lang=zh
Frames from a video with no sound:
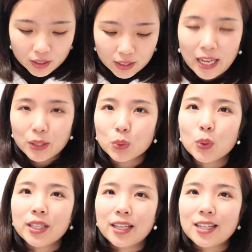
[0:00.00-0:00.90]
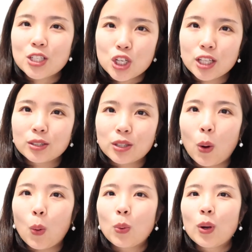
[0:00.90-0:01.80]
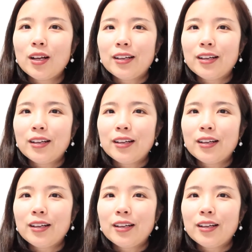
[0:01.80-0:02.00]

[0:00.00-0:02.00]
太多年的枕头，